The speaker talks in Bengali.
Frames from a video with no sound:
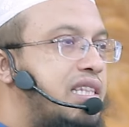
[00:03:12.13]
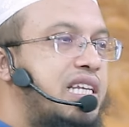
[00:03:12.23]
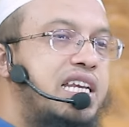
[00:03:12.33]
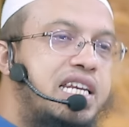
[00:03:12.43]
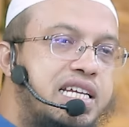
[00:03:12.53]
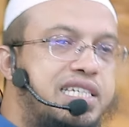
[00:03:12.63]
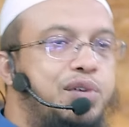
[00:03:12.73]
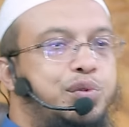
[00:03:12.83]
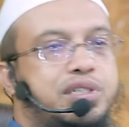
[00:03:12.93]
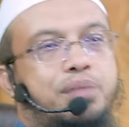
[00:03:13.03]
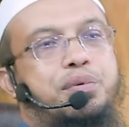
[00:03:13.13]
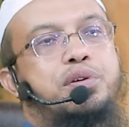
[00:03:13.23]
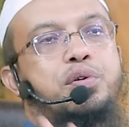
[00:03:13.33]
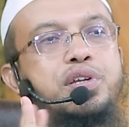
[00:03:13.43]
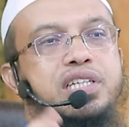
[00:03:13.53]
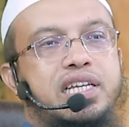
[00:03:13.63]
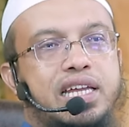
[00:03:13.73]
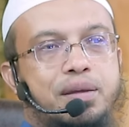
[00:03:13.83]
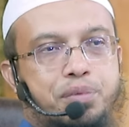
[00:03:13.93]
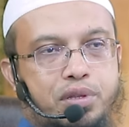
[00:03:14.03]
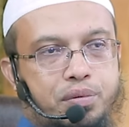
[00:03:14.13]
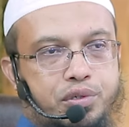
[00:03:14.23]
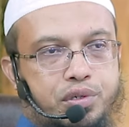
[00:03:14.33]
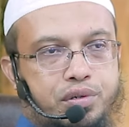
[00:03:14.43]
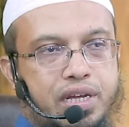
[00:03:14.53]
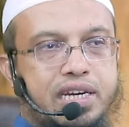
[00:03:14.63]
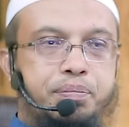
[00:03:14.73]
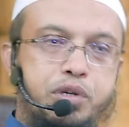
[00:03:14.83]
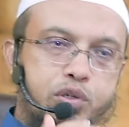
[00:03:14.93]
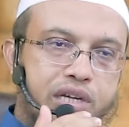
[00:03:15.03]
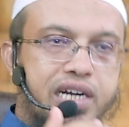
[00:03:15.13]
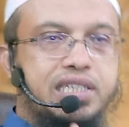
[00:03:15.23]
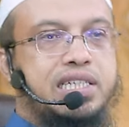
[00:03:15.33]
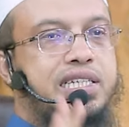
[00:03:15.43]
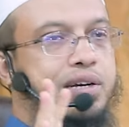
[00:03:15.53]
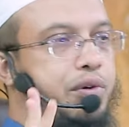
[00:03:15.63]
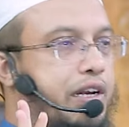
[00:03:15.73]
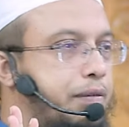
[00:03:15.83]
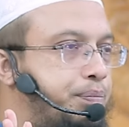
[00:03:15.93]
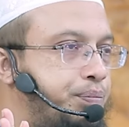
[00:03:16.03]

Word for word: তিনি নিজে উদযাপন করেছেন কিনা প্রতি বছর এটা আপনি একটু জানার চেষ্টা করেন